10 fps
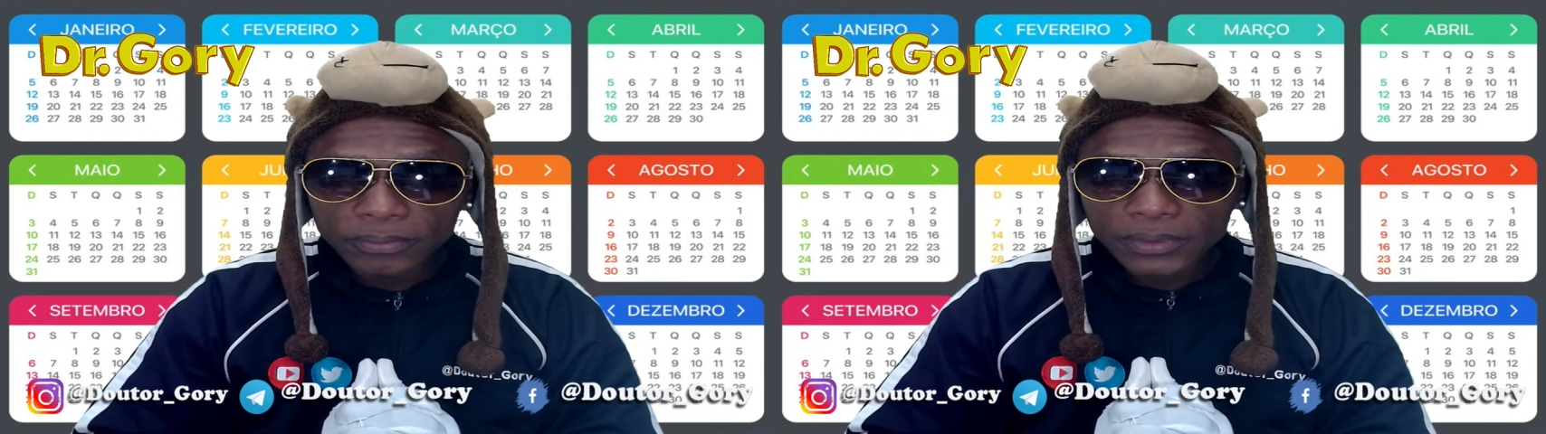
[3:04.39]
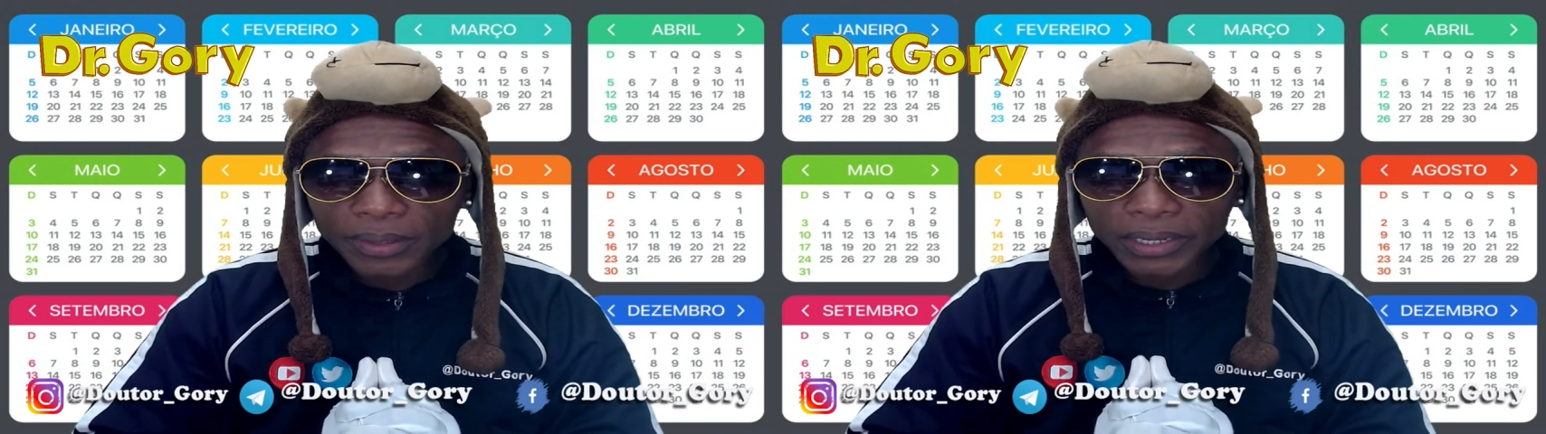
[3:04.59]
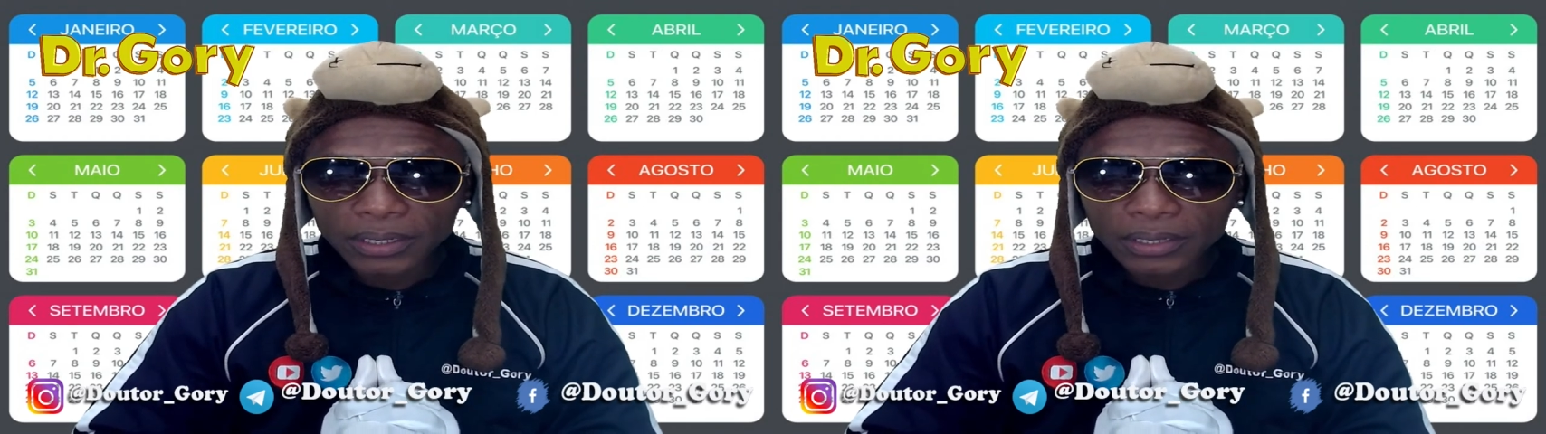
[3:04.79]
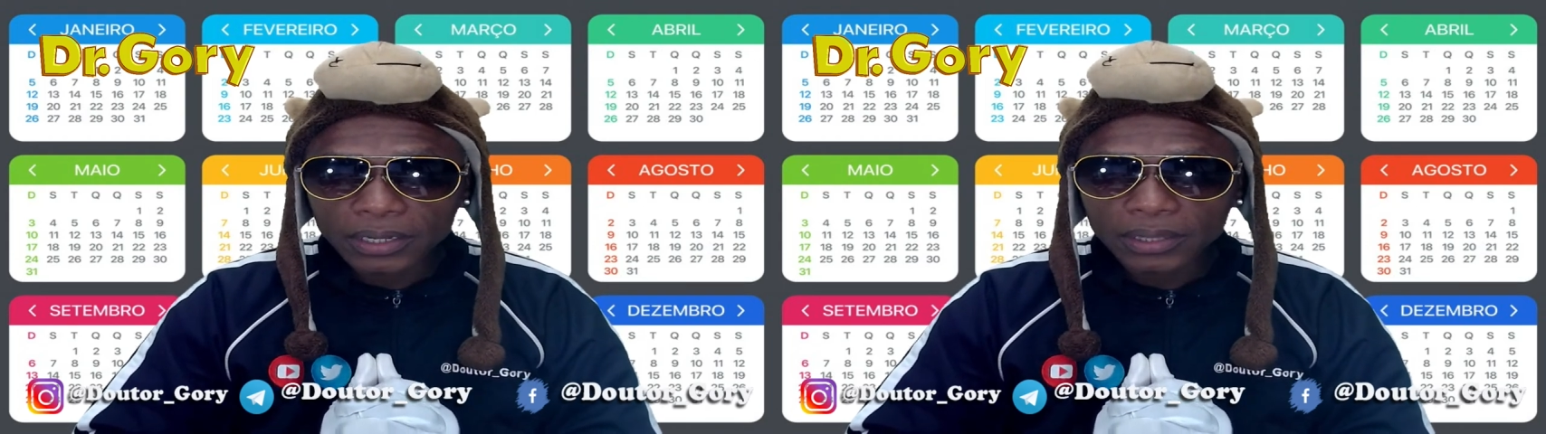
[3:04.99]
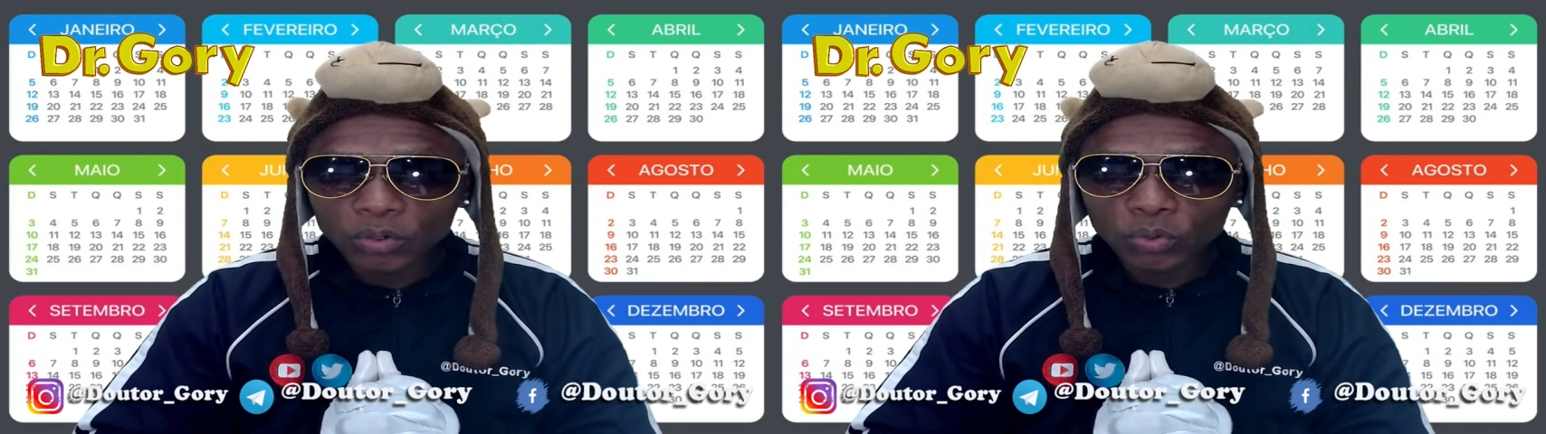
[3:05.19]
também
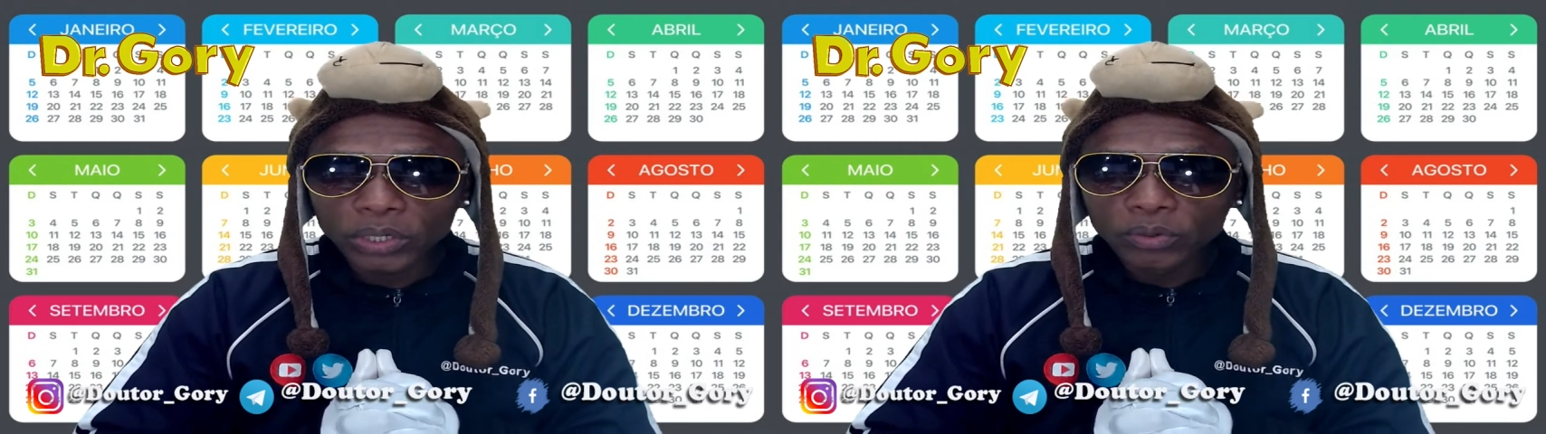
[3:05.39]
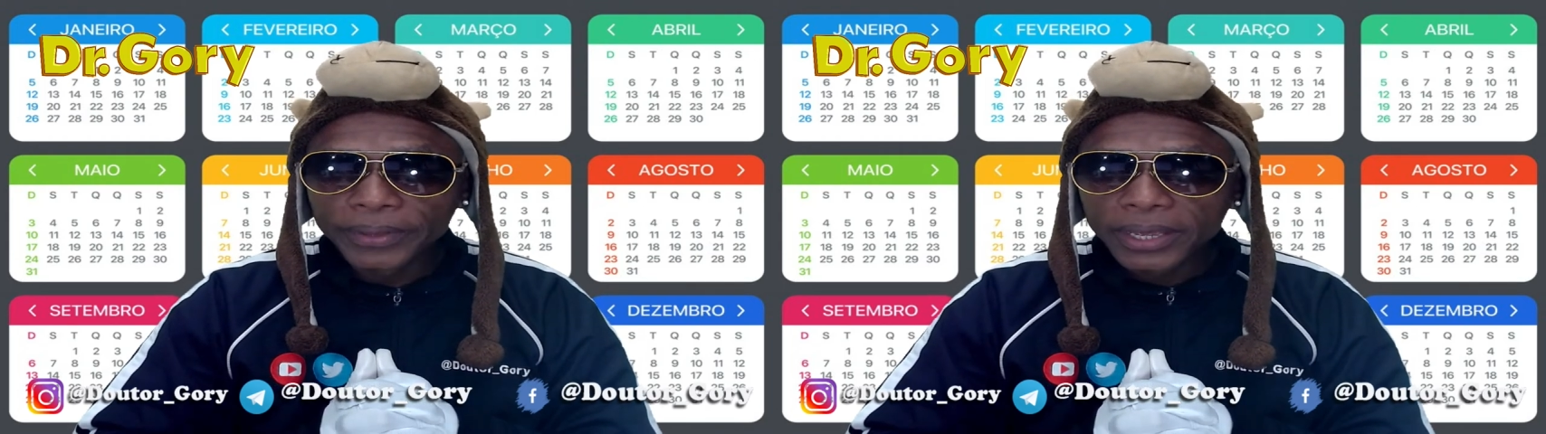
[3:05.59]
está tranquilo.